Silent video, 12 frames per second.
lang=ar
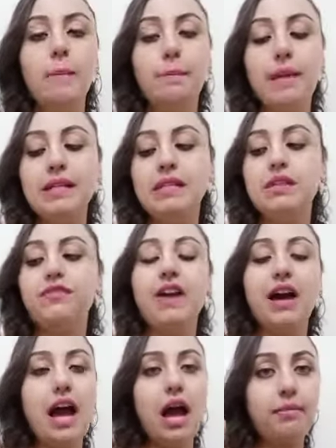بس
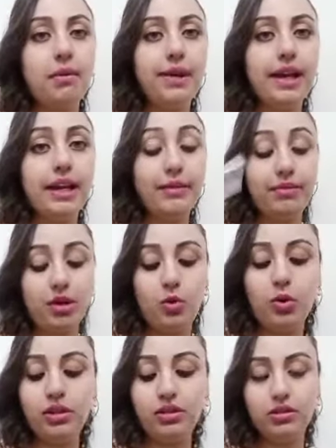فحمام الكريم
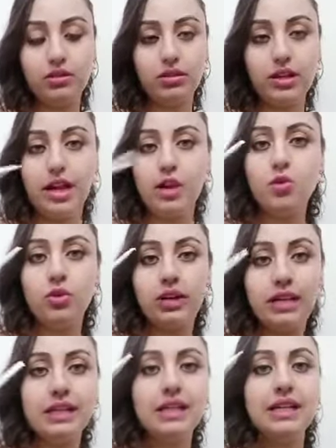دوت حلو
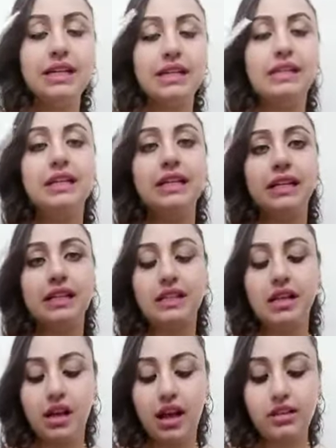جدا جدا جدا
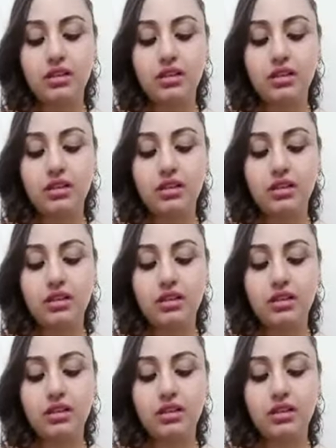اللي عايز